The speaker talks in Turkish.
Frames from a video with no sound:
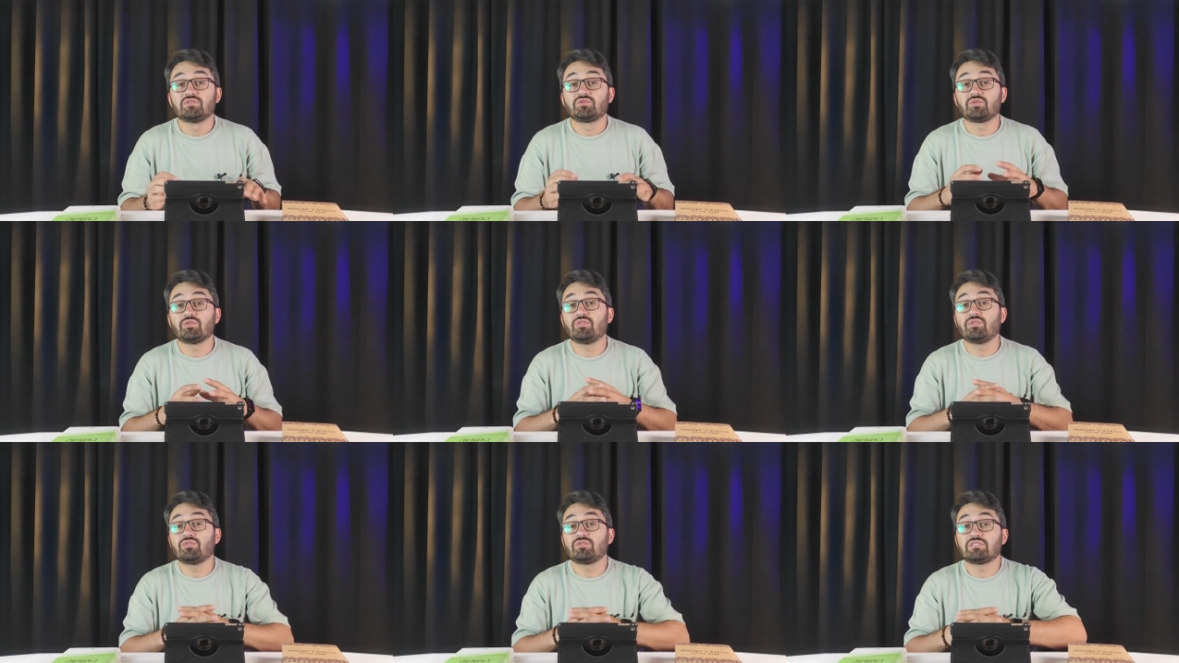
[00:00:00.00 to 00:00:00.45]

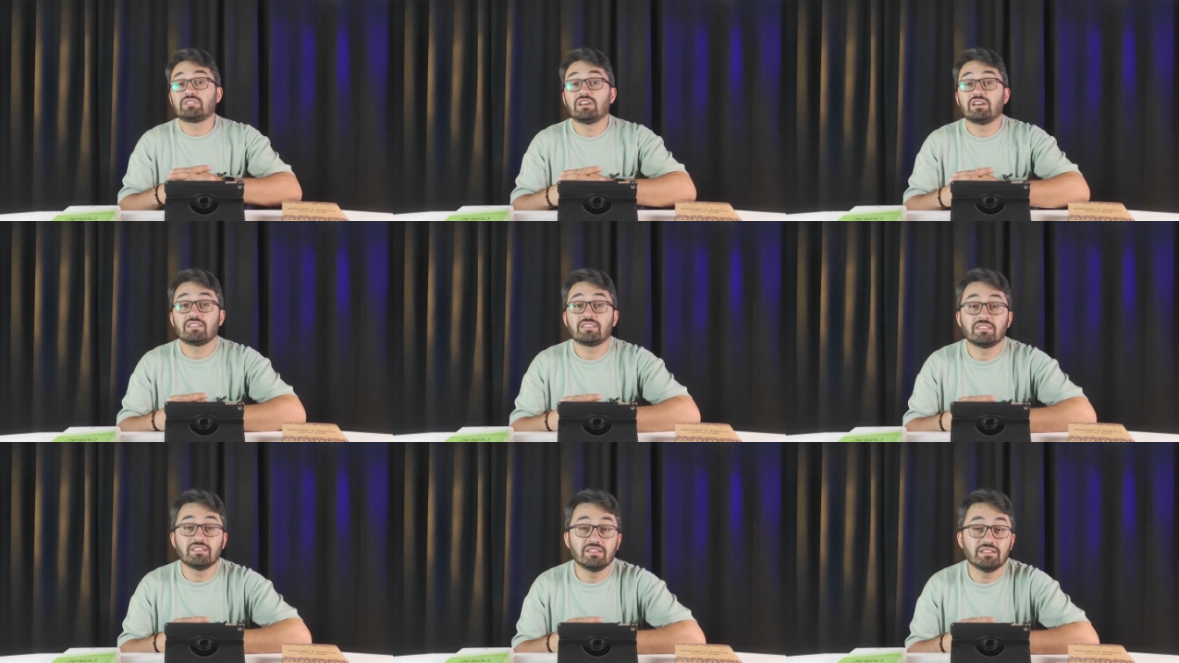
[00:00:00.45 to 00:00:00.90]
çok
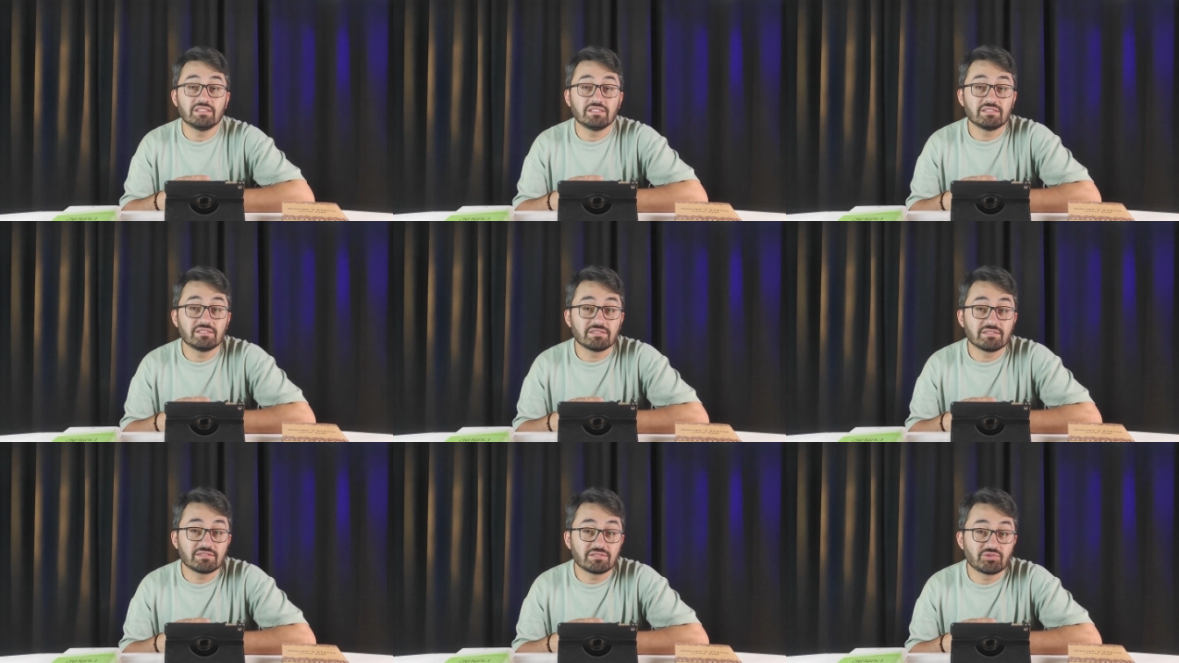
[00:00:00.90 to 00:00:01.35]
tatlı,
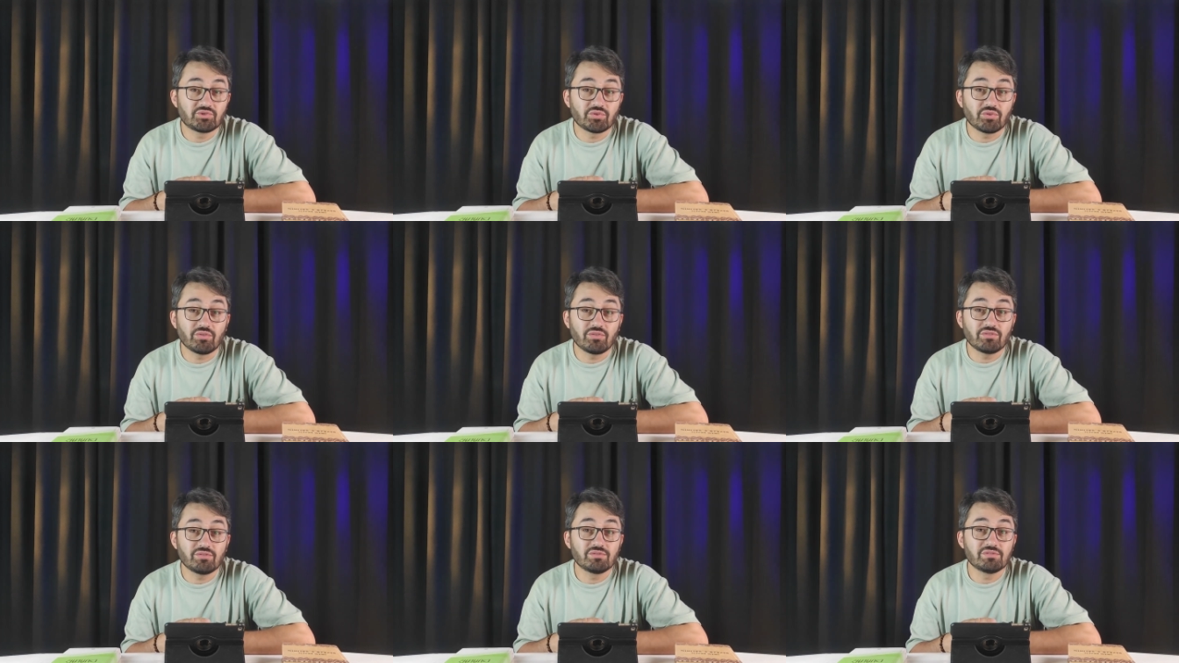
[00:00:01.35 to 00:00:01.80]

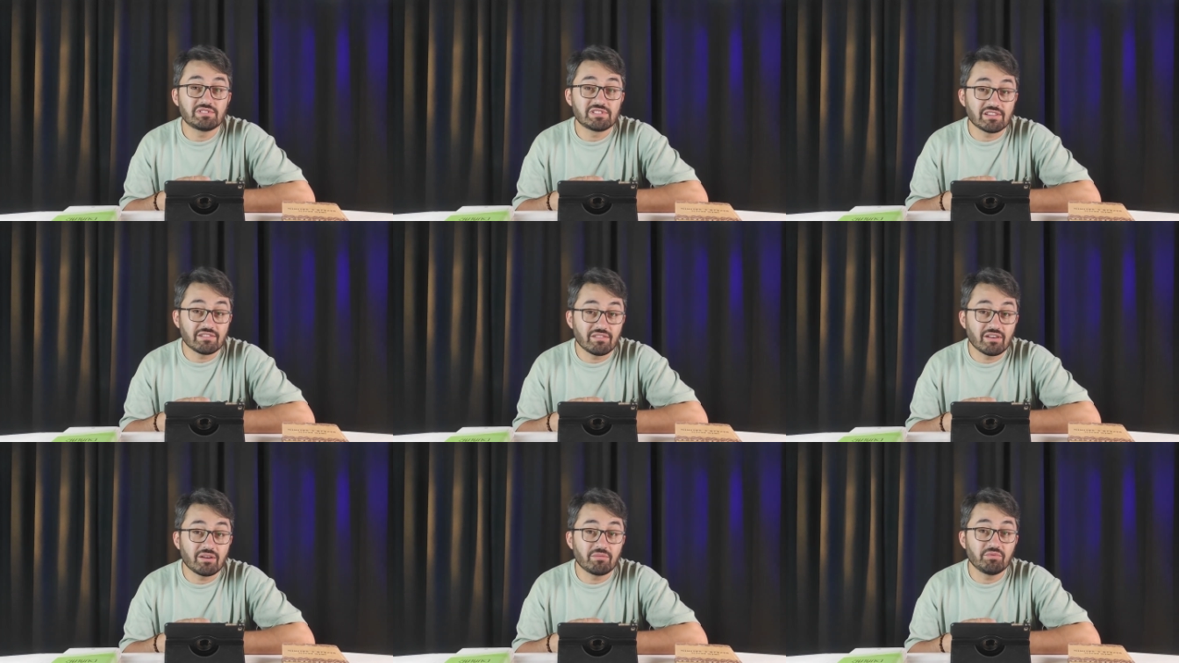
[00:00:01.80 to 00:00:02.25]
çok
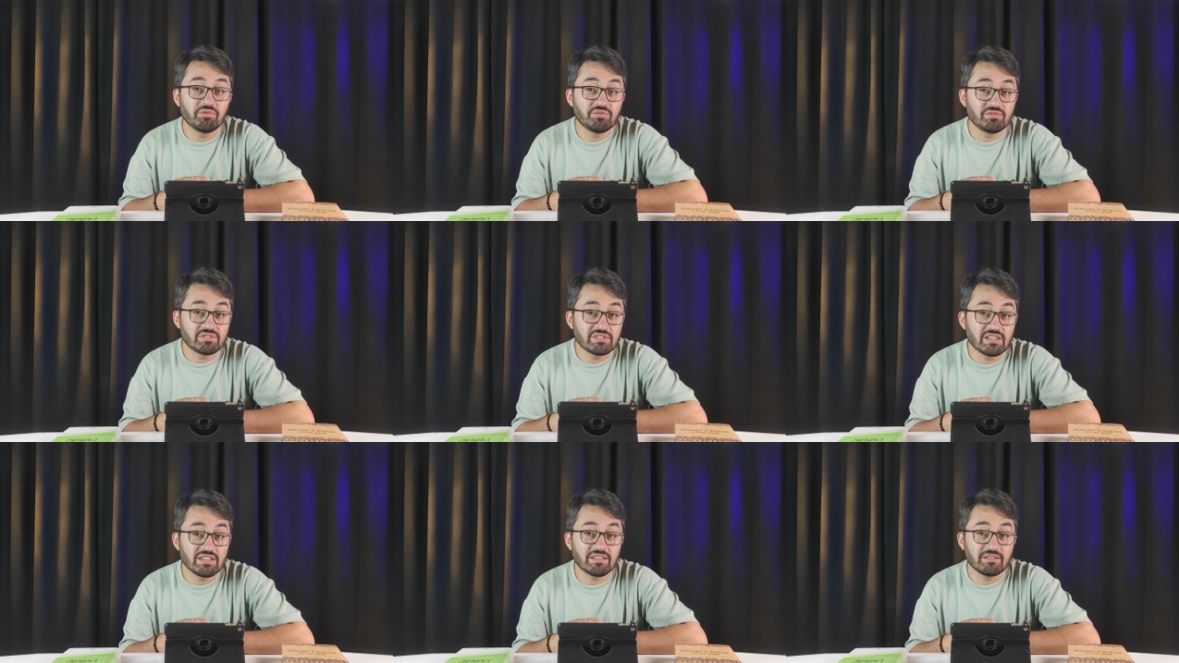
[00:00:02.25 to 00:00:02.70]
sevabı
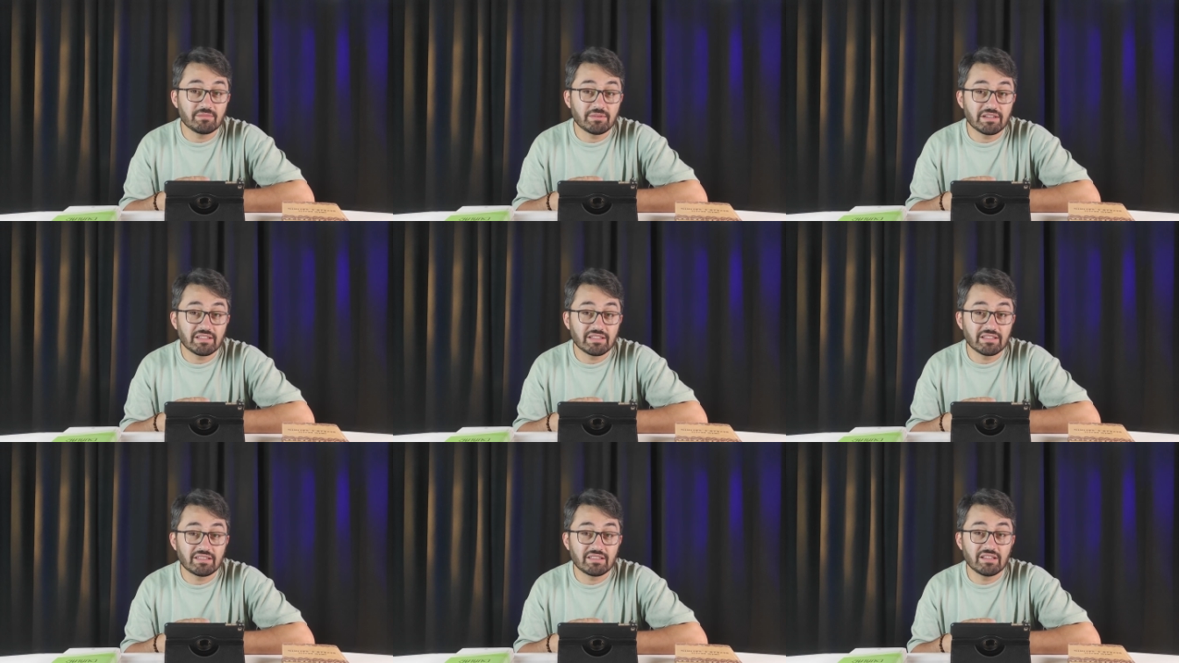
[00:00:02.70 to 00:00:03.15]
yüksek
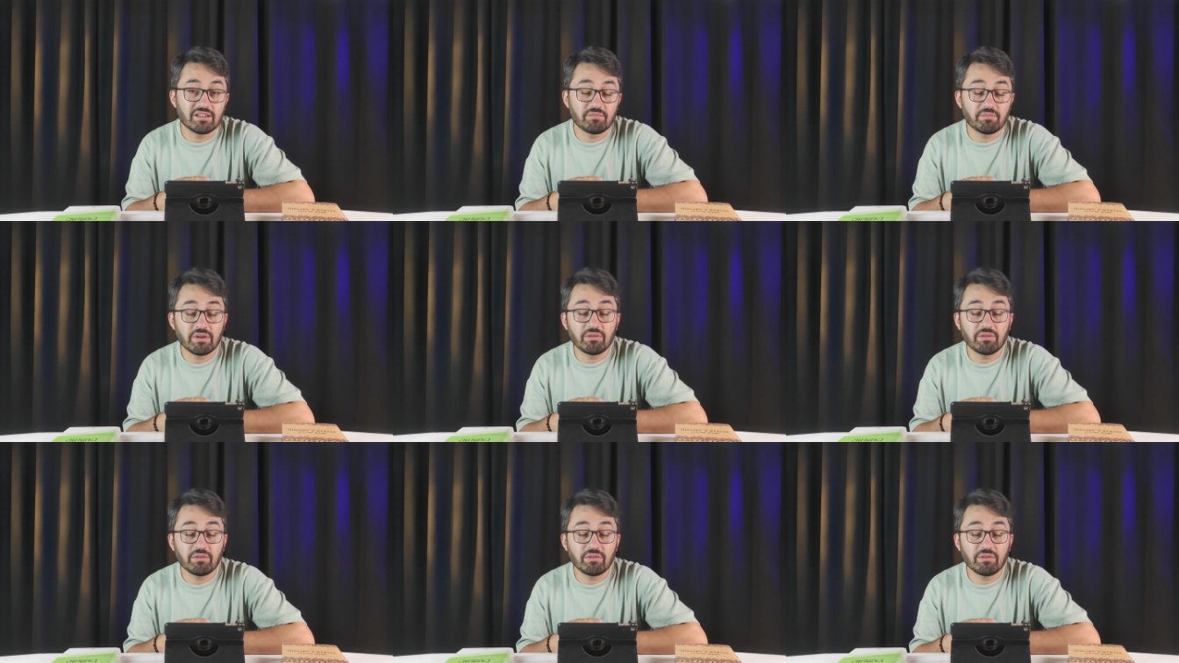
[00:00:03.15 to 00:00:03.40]
ibadetler.